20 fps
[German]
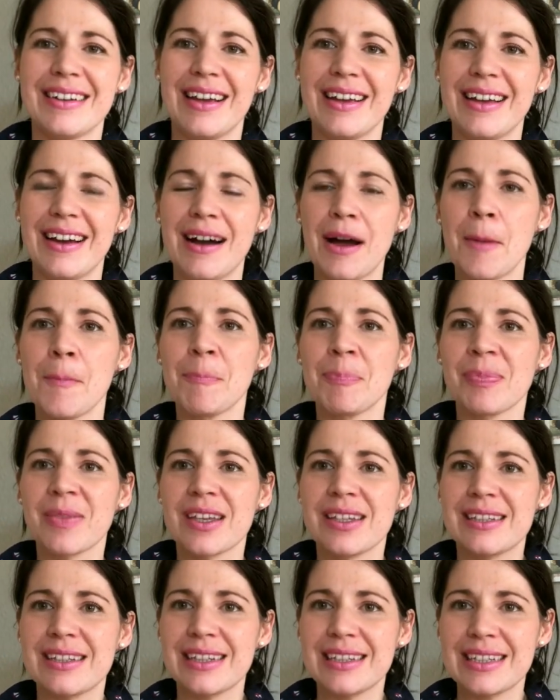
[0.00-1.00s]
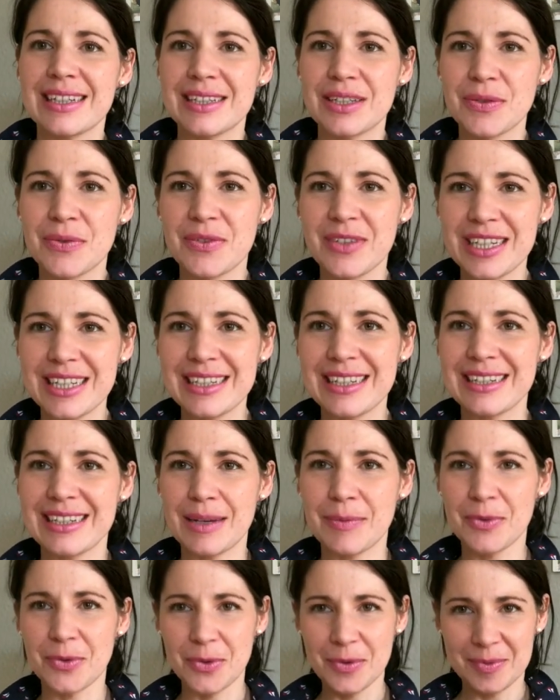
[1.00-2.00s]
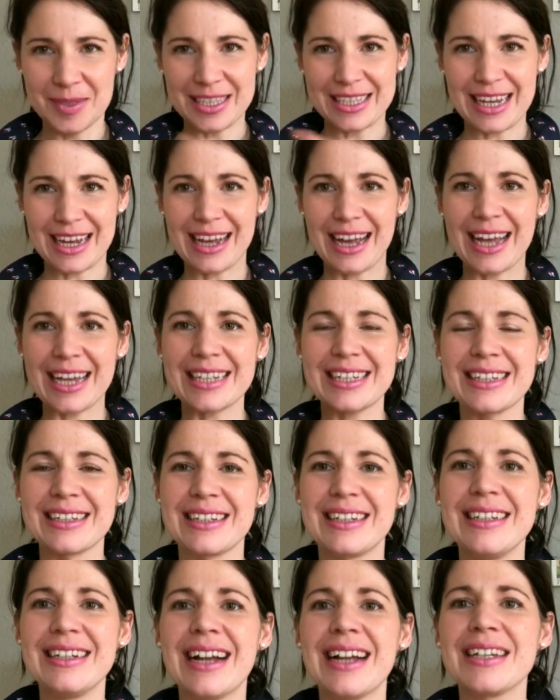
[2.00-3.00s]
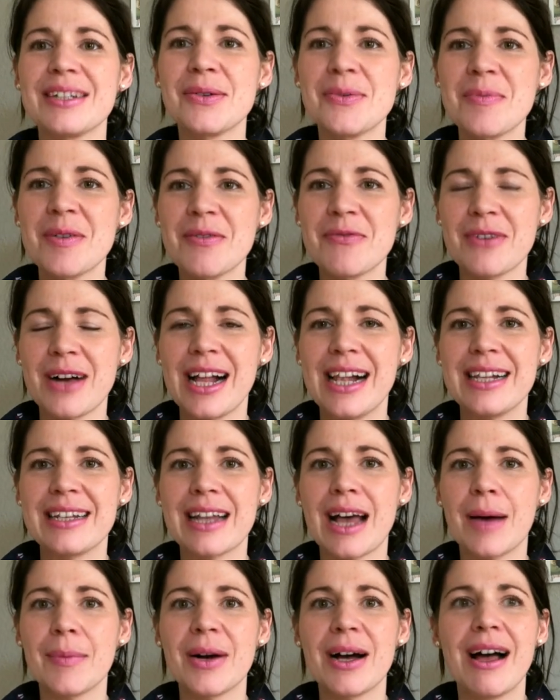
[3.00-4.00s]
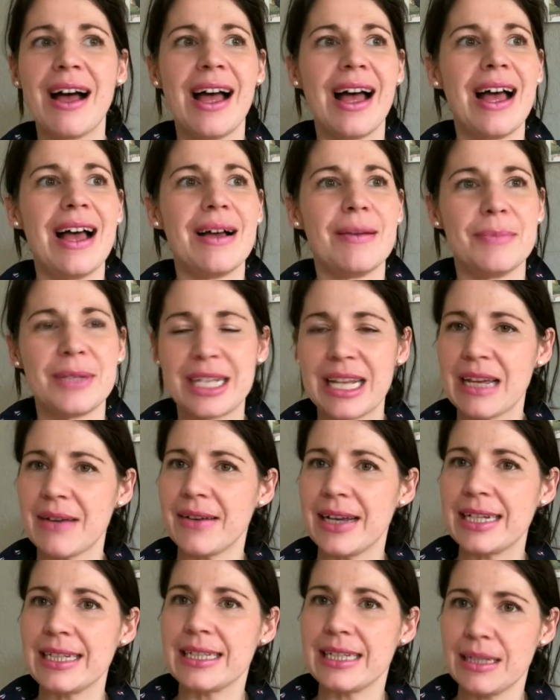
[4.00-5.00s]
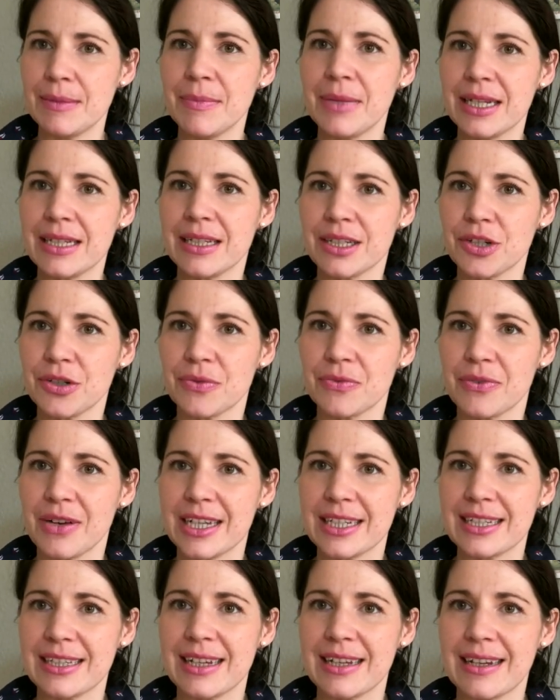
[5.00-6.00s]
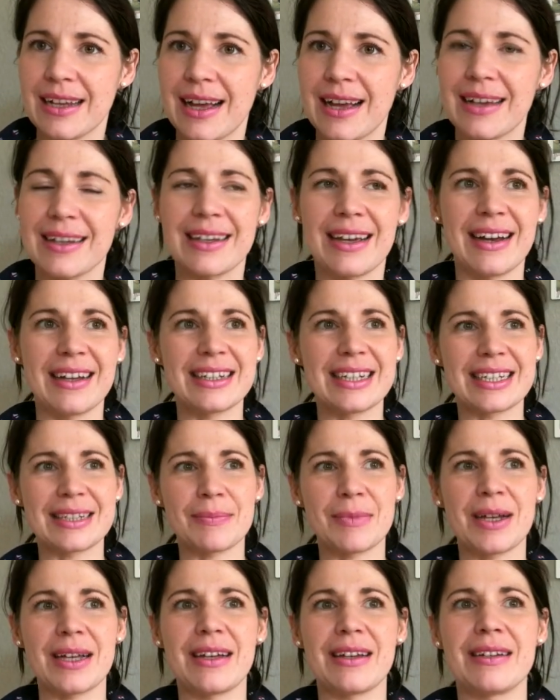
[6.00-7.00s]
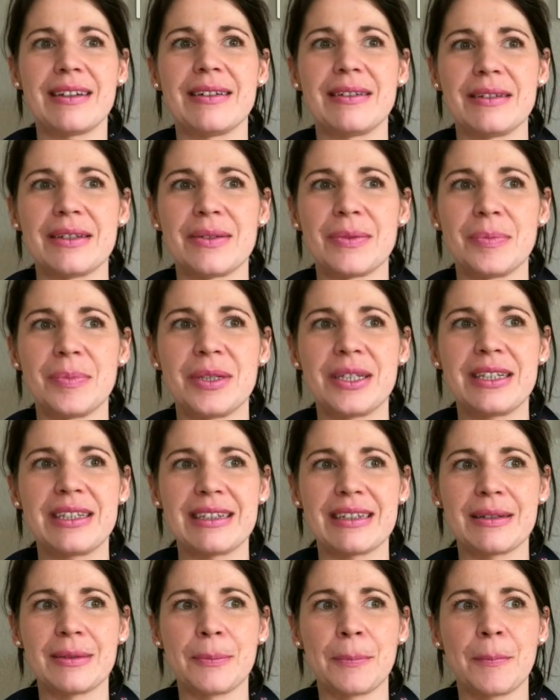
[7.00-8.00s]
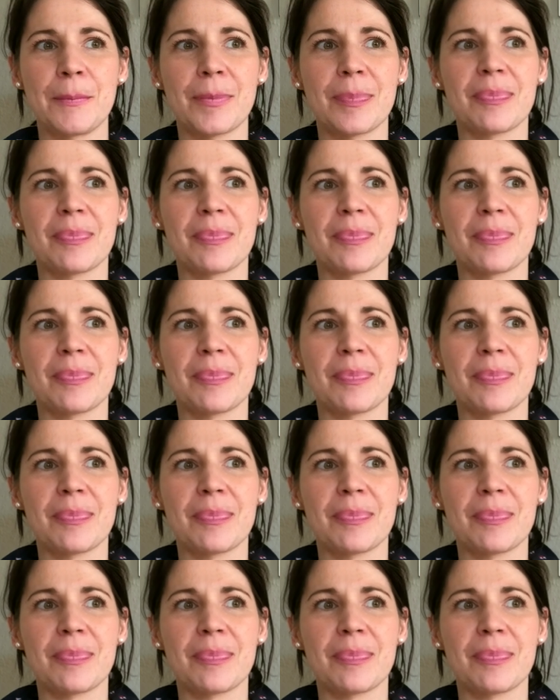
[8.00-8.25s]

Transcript: naja, ist das jetzt so wichtig, der berühmte Sack in China ist umgefallen, aber mittlerweile sehnt man sich schon fast danach, ja, dass mal äh, so ein bisschen